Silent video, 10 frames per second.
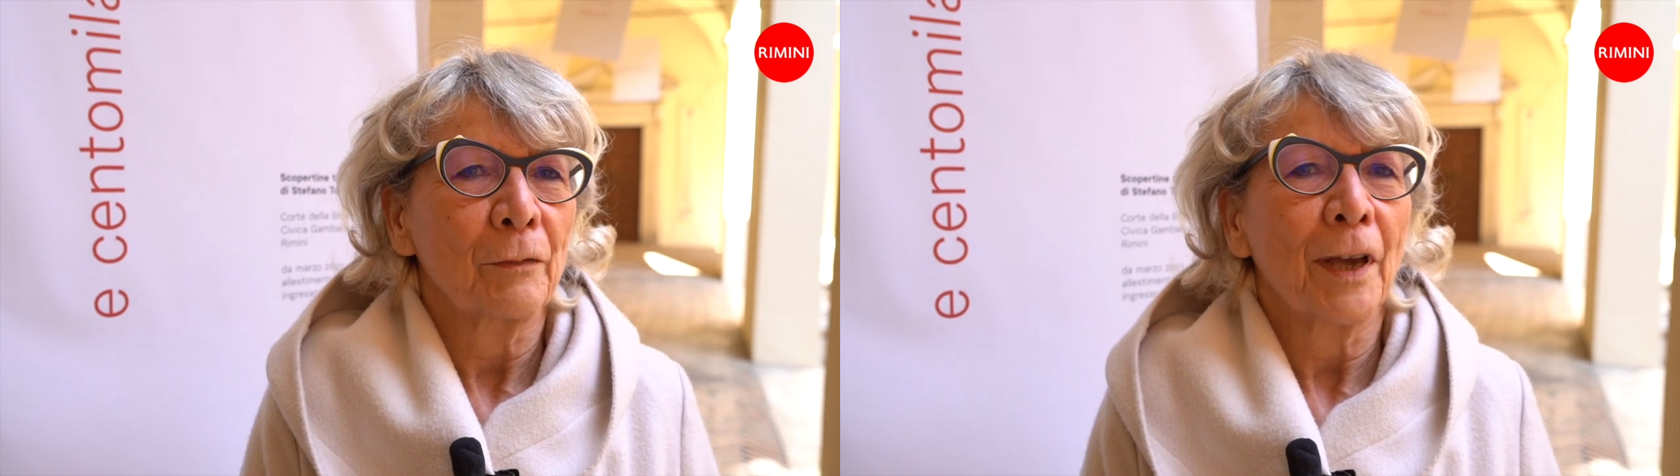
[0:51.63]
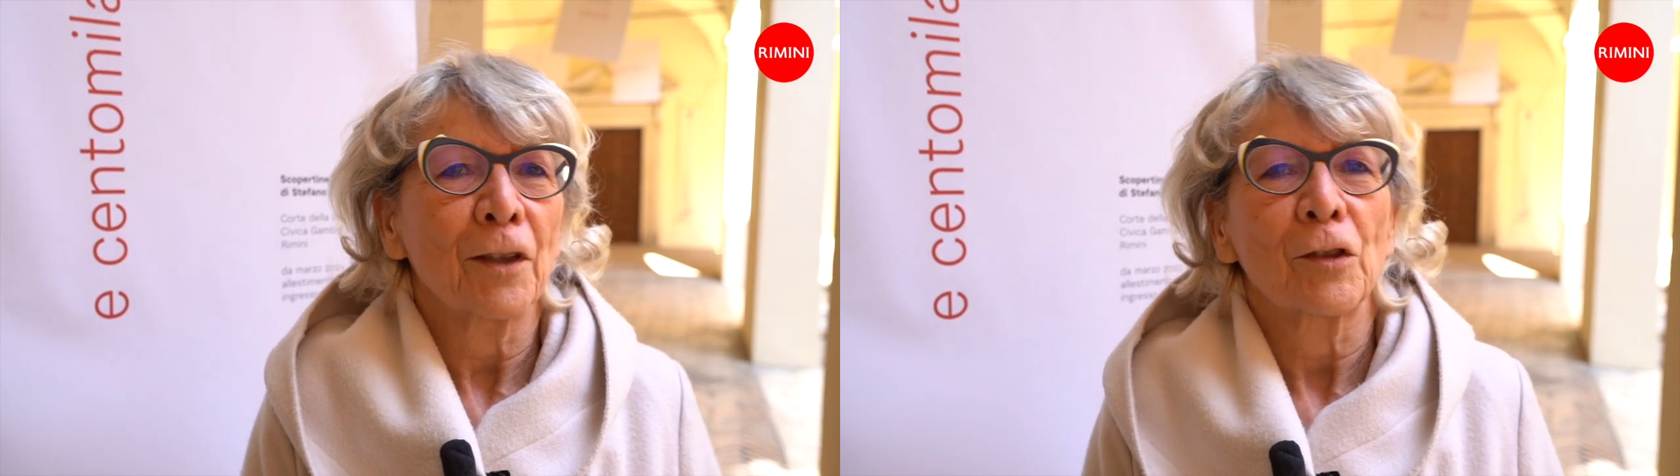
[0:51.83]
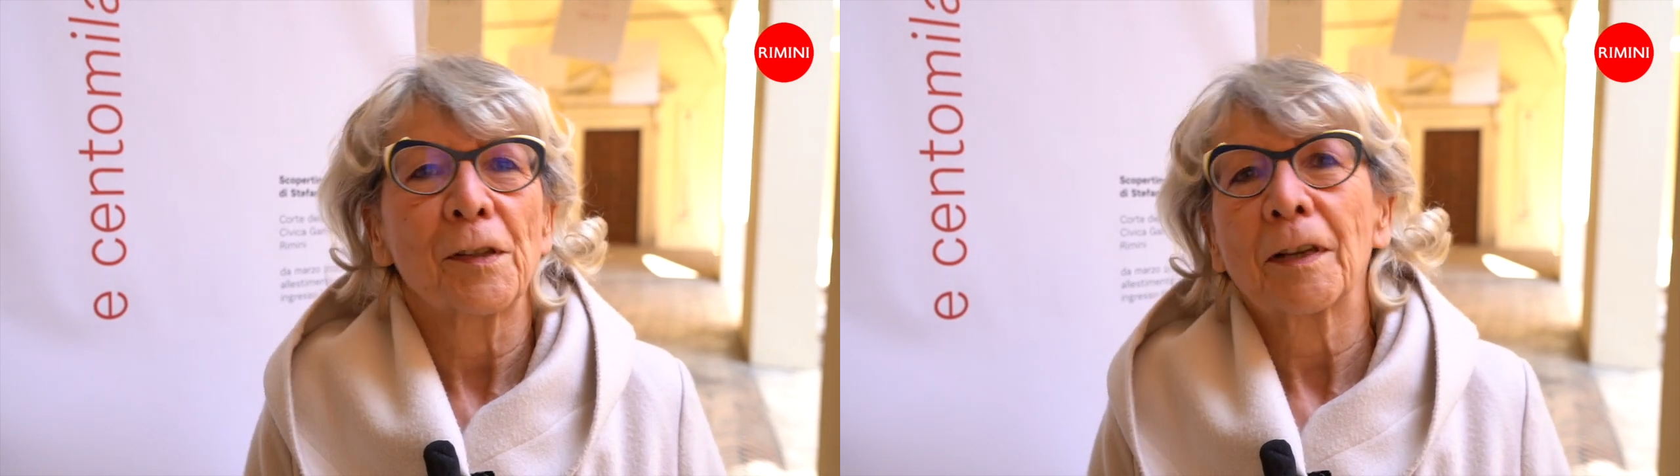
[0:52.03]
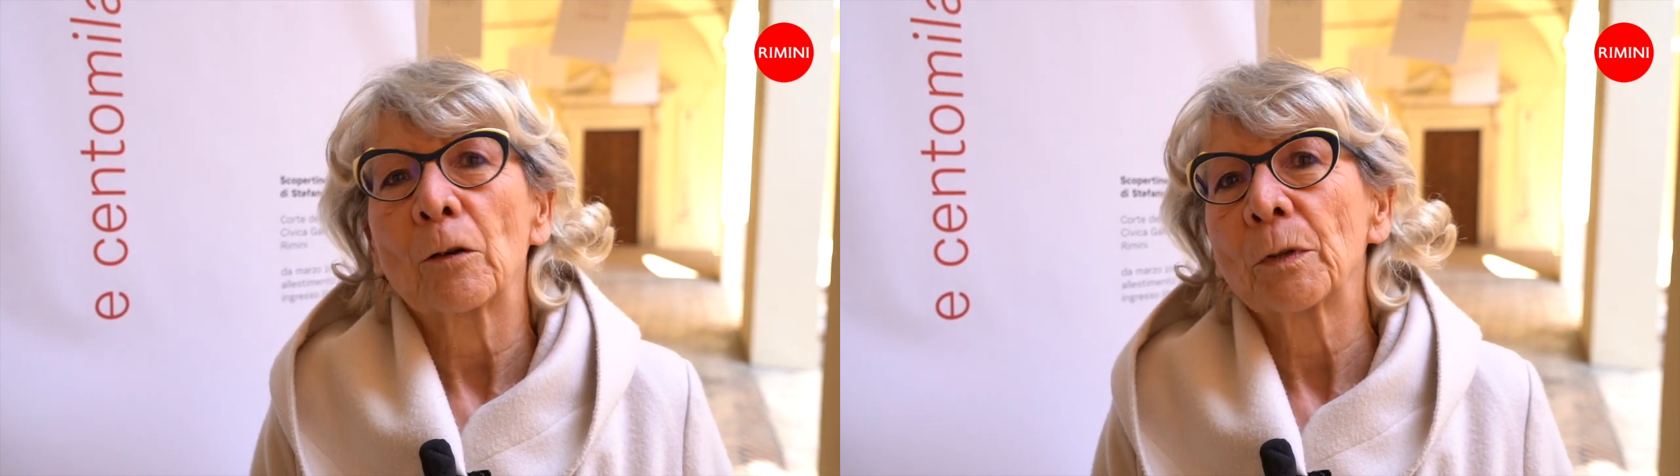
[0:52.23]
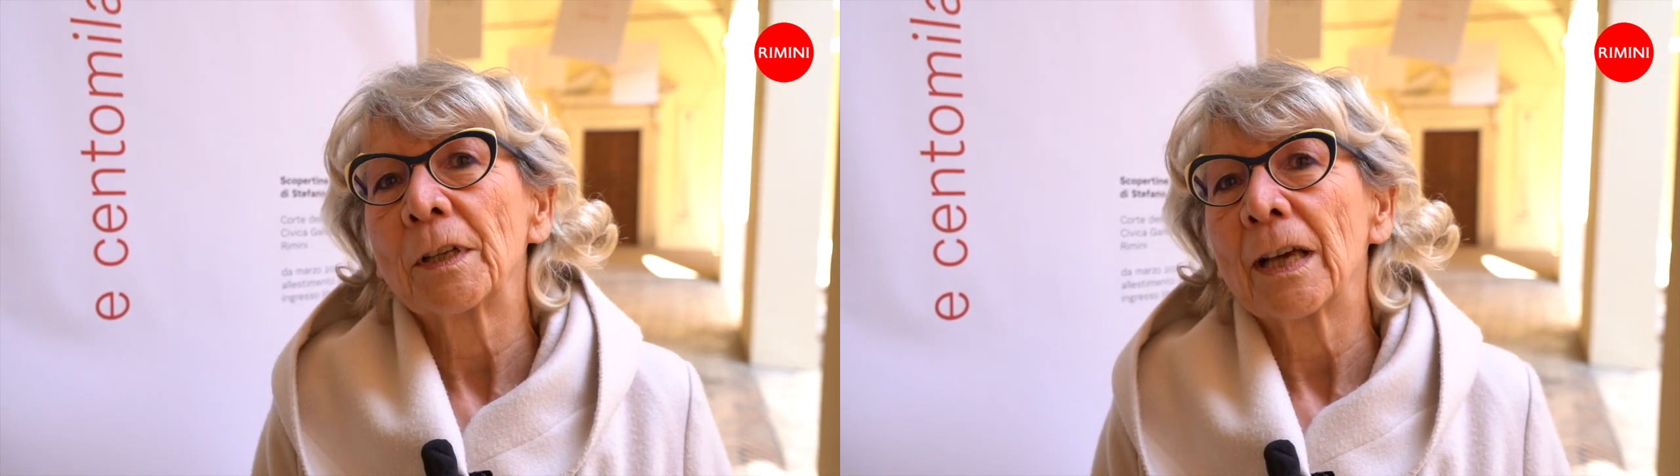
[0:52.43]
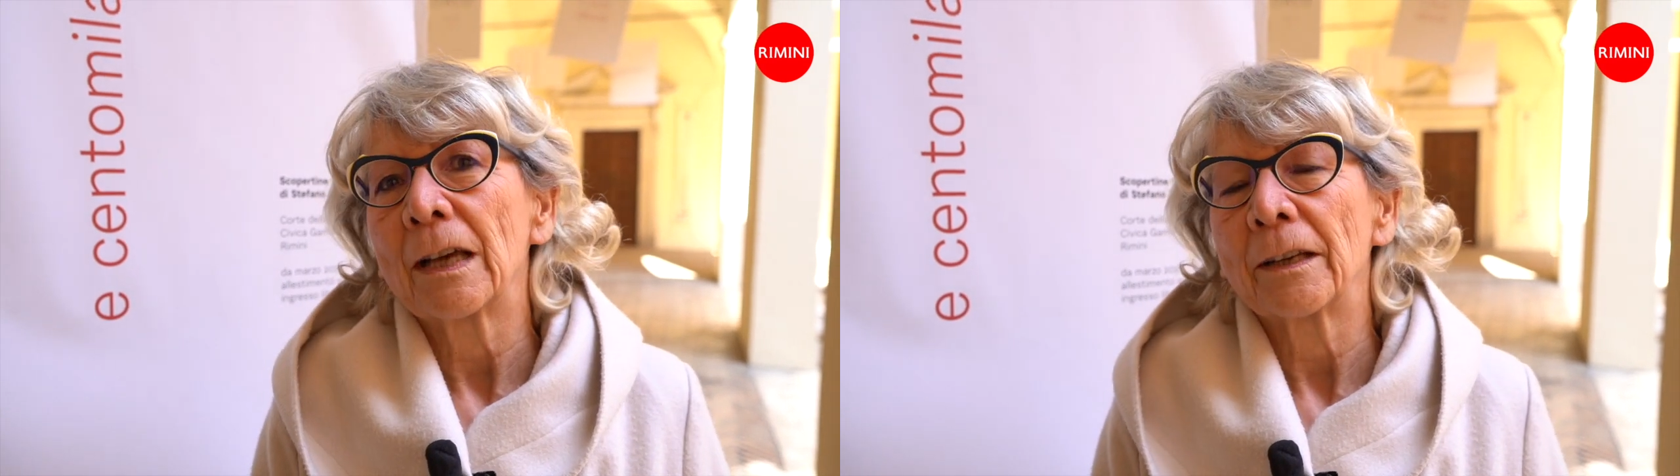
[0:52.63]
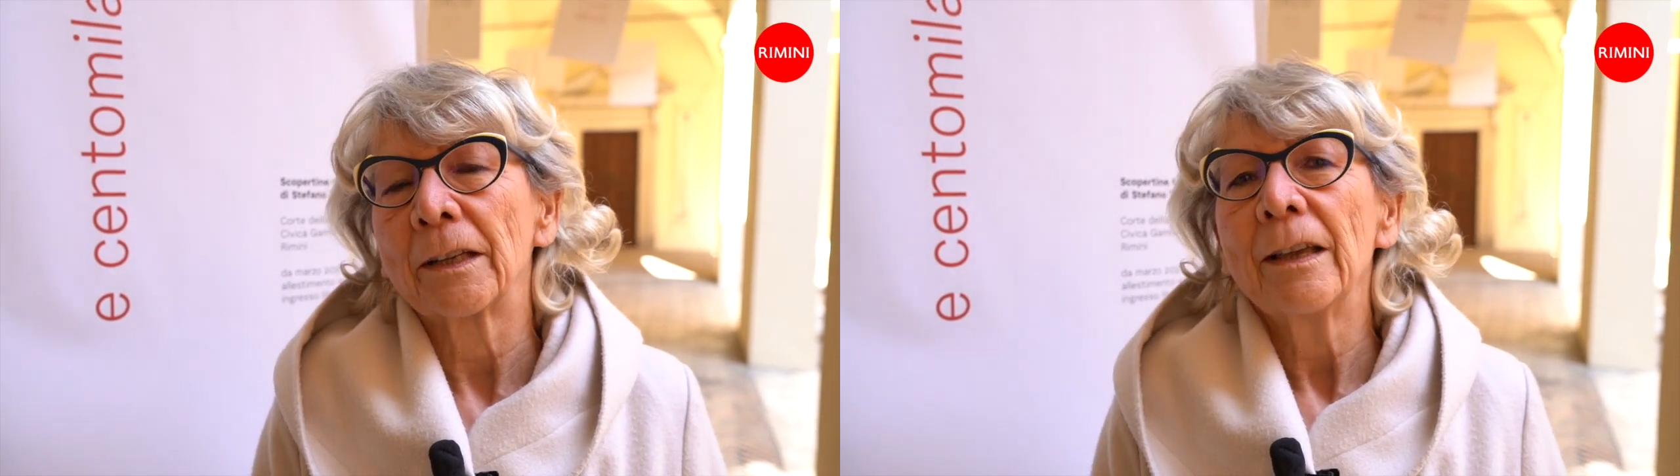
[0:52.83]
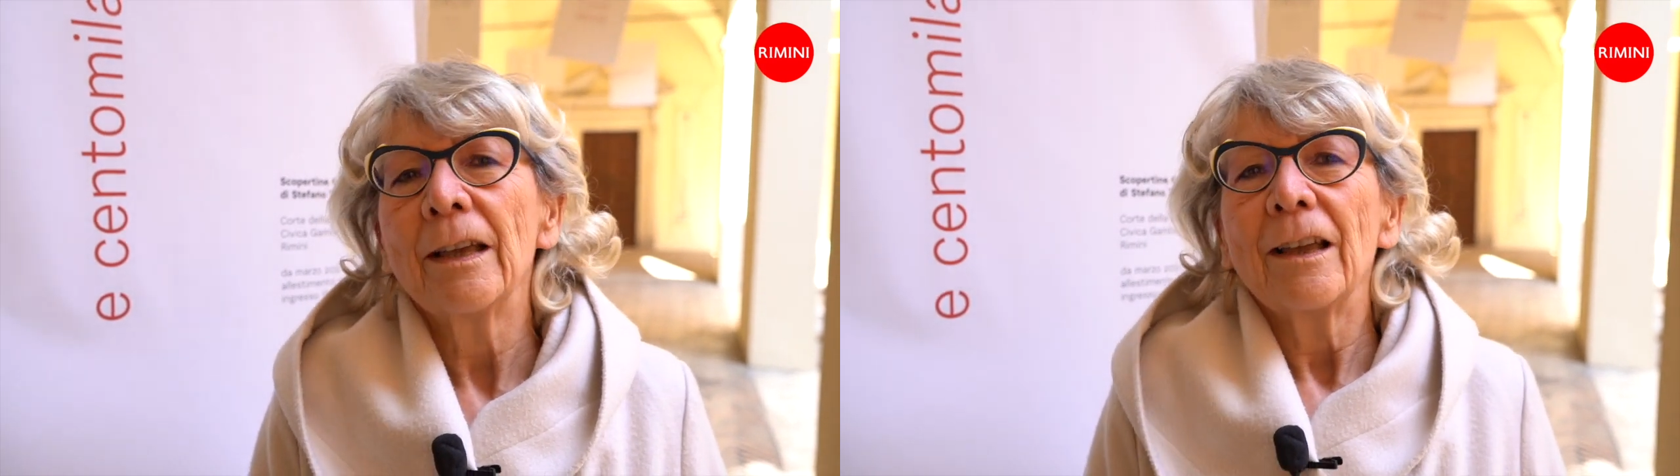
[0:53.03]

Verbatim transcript: viaggi straordinari,